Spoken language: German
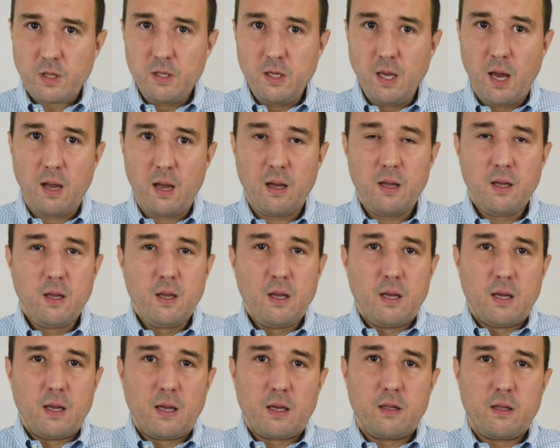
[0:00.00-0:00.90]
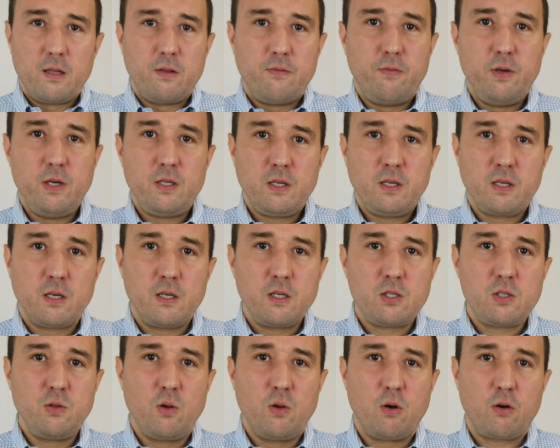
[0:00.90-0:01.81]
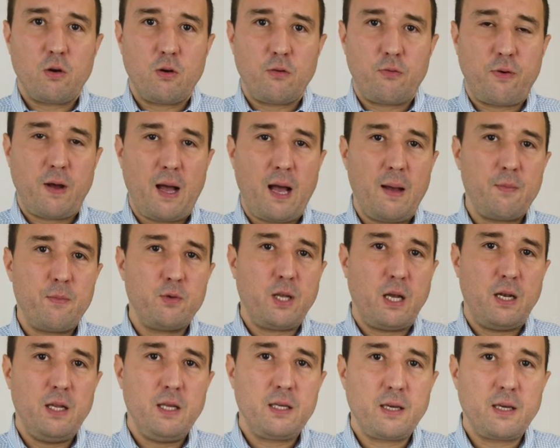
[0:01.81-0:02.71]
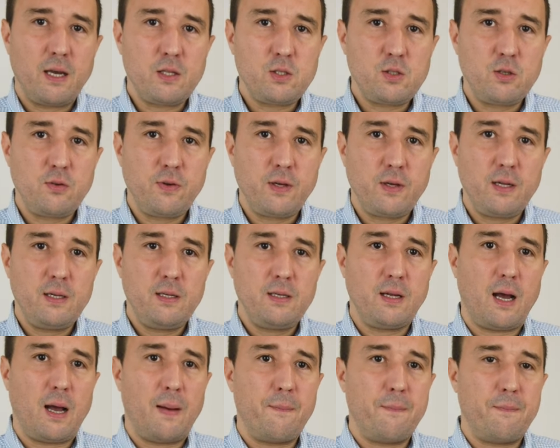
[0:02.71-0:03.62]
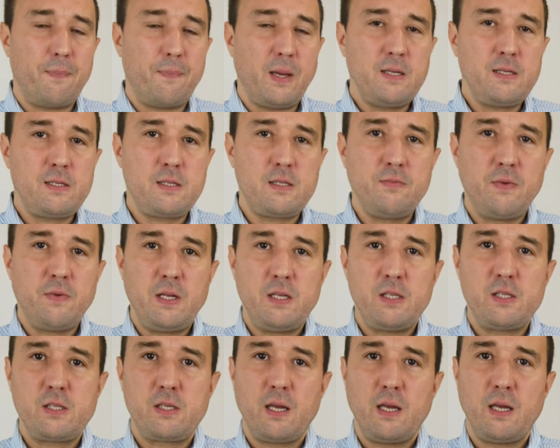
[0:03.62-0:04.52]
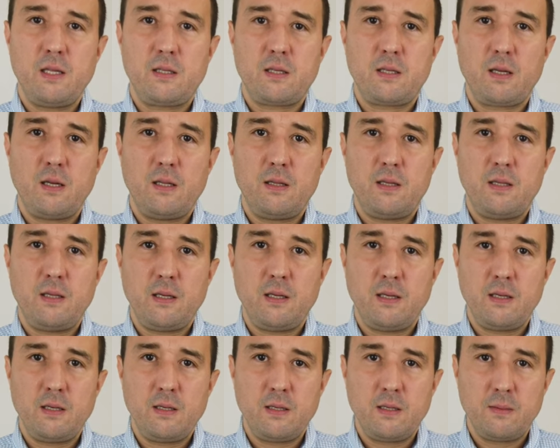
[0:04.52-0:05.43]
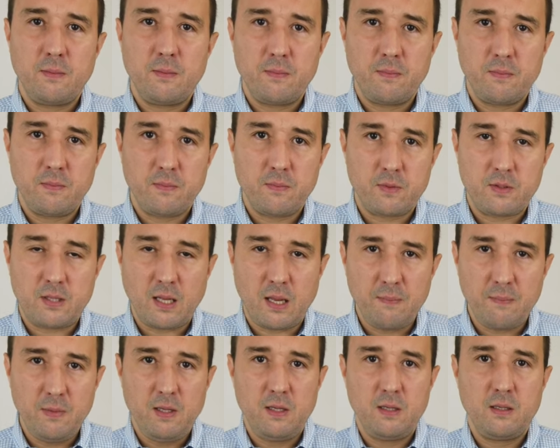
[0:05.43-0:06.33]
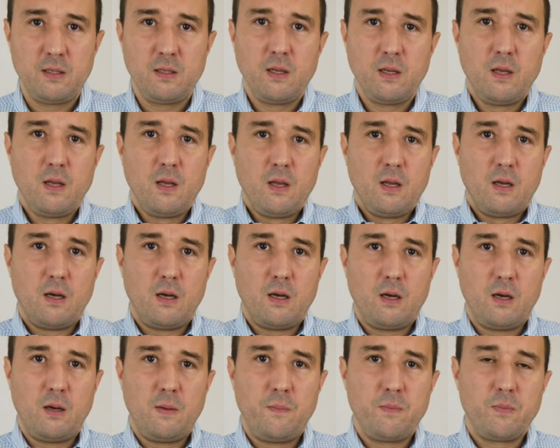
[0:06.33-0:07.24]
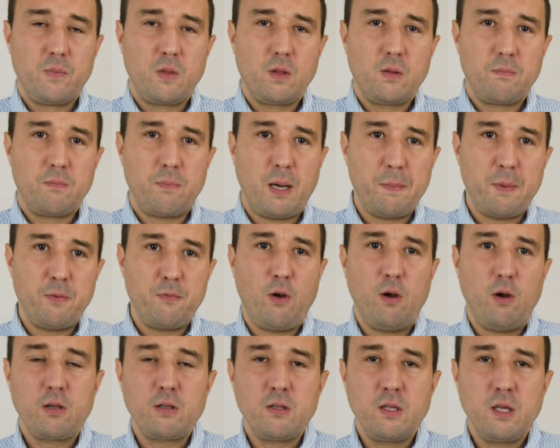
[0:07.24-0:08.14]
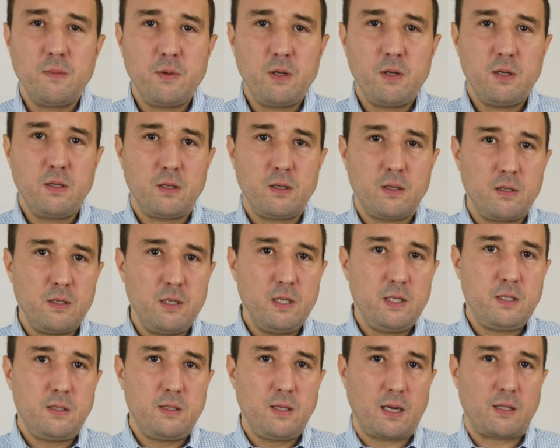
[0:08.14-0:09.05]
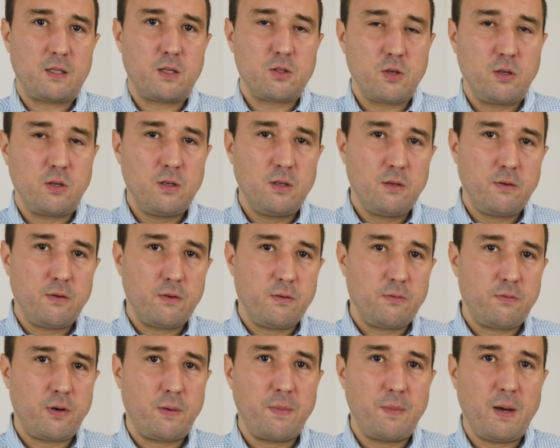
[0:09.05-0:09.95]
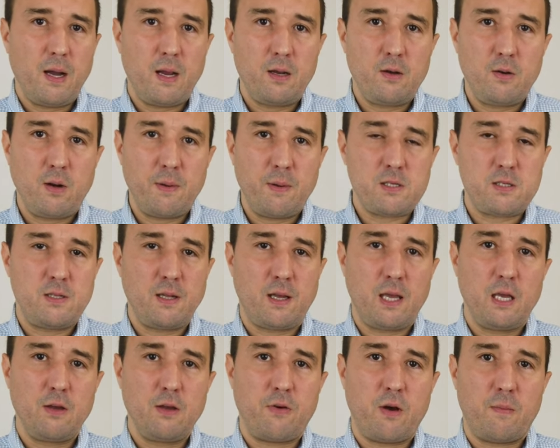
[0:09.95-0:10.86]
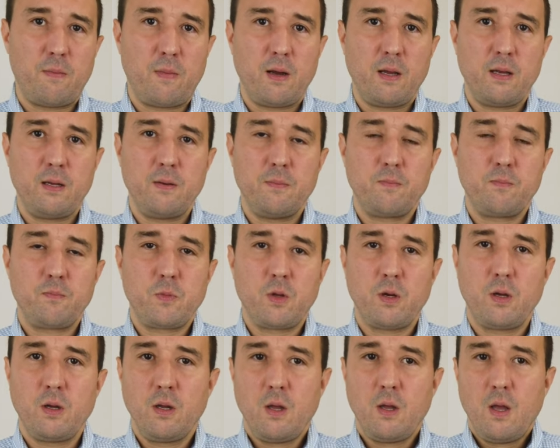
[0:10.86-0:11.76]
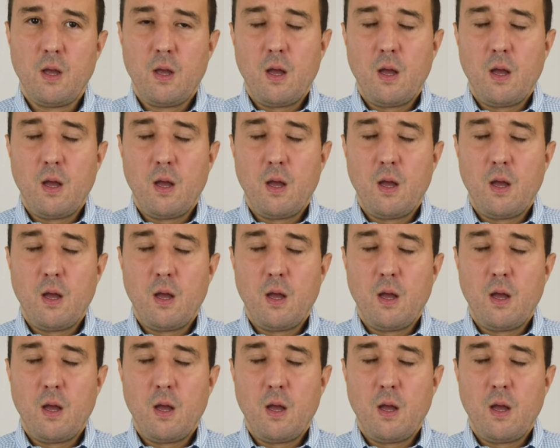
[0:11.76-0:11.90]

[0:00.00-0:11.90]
ja, wichtig ist noch Farbe und Helligkeit zu wählen. Am besten, wenn es geht, äh, den mm, Termin ähm, bei bewölktem Himmel nicht direkte Sonne vermeiden und am besten Regen vermeiden. Ne?